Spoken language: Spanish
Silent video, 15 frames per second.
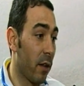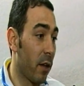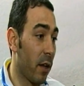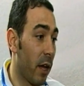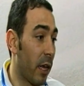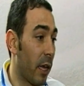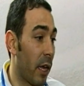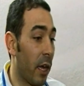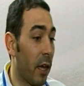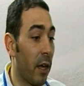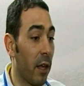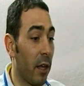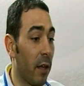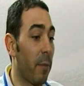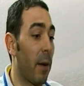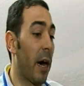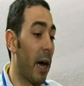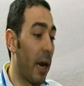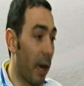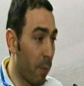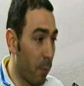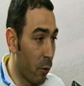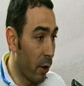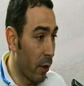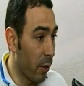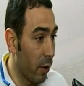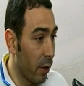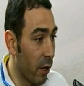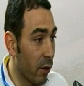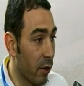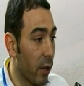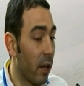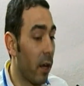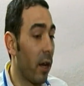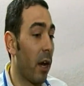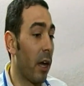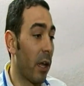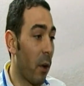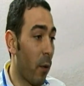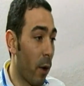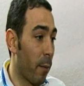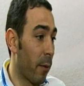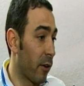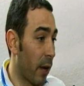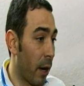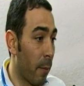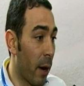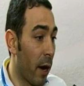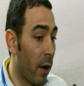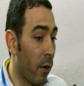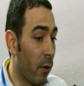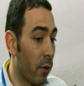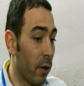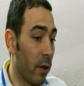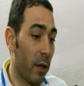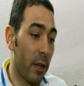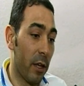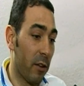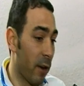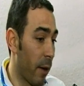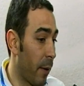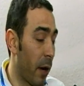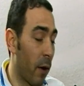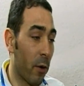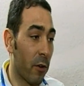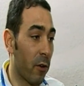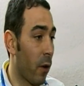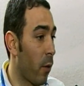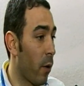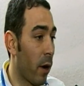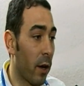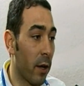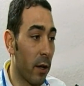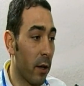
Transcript: Hay que bajar las pulsaciones, hay que jugar más calmado y saber a lo que se juega.